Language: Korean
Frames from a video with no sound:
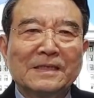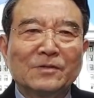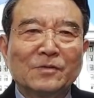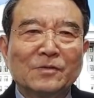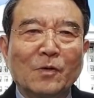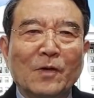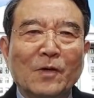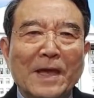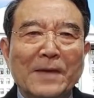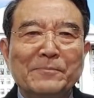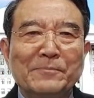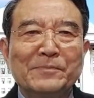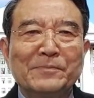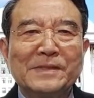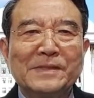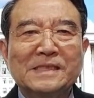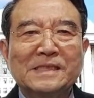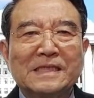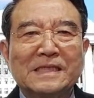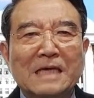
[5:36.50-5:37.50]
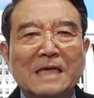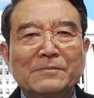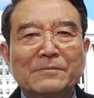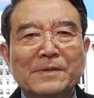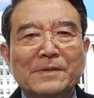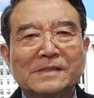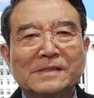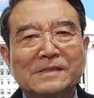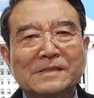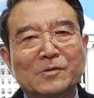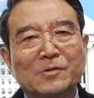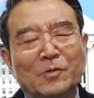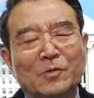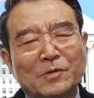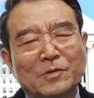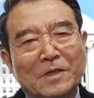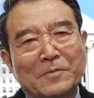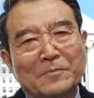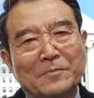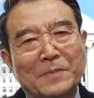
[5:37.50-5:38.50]
또 MBC, KBS 등
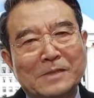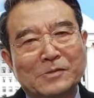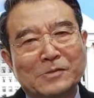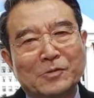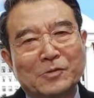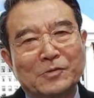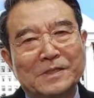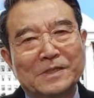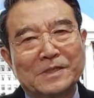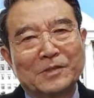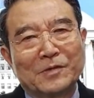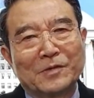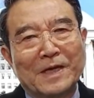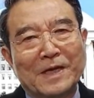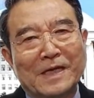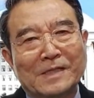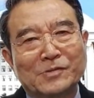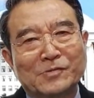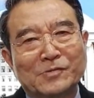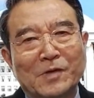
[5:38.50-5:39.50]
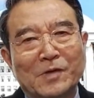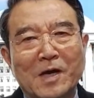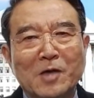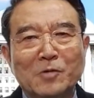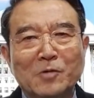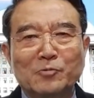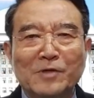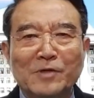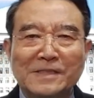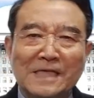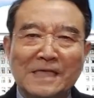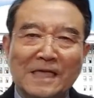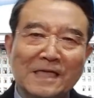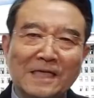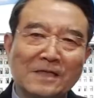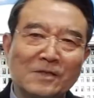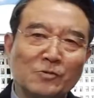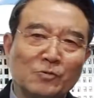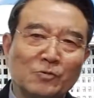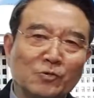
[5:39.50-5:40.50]
공영방송을 이용해가지고 허구의
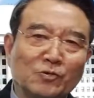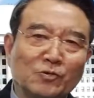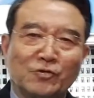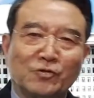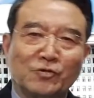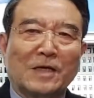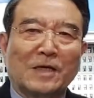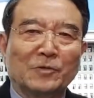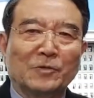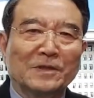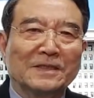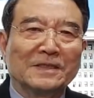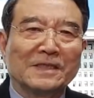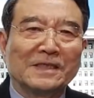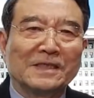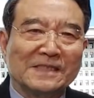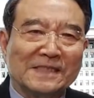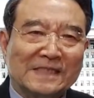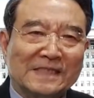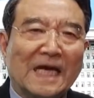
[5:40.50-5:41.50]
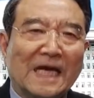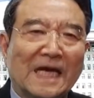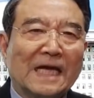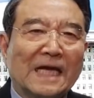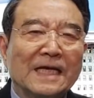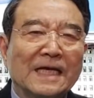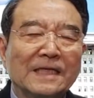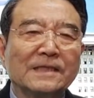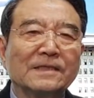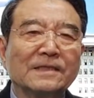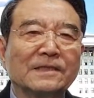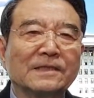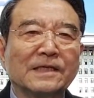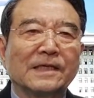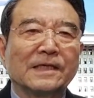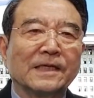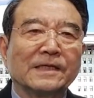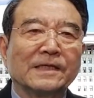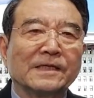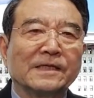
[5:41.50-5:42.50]
세계를 구축하고 있는 것이다.
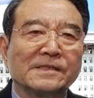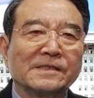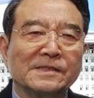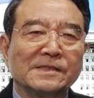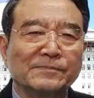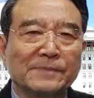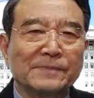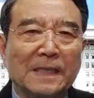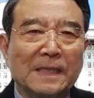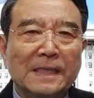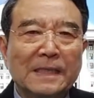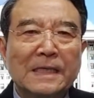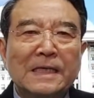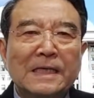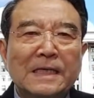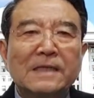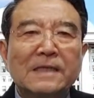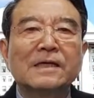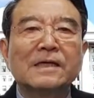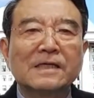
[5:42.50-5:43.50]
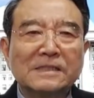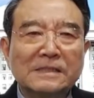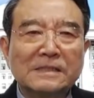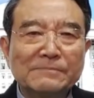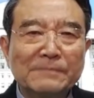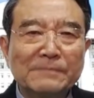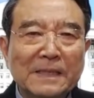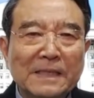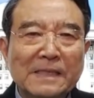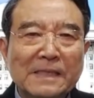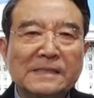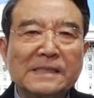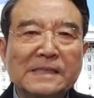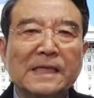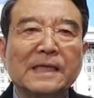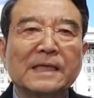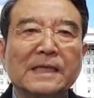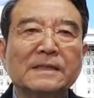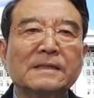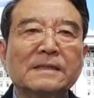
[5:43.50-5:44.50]
이렇게 얘기를 했습니다. 거짓말의
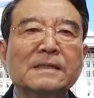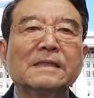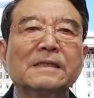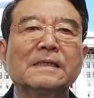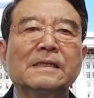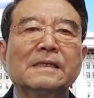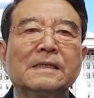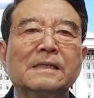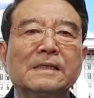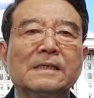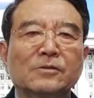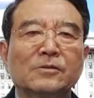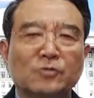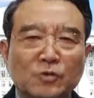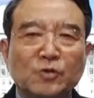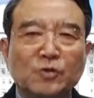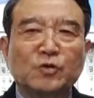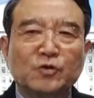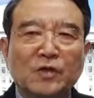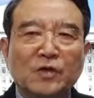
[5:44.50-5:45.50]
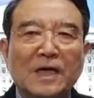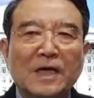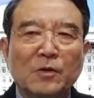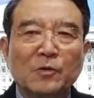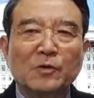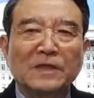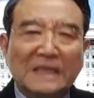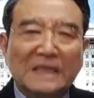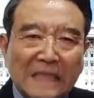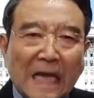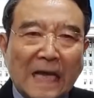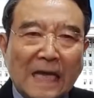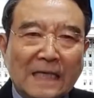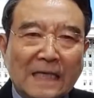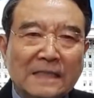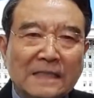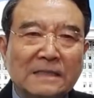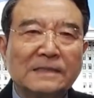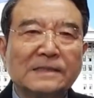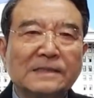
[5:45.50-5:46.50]
세계를 구축하고 있다.
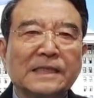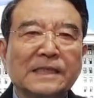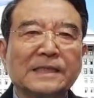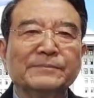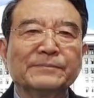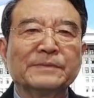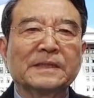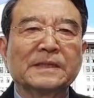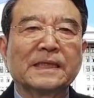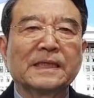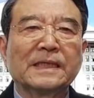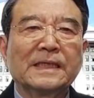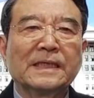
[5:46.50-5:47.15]
이런 얘기입니다.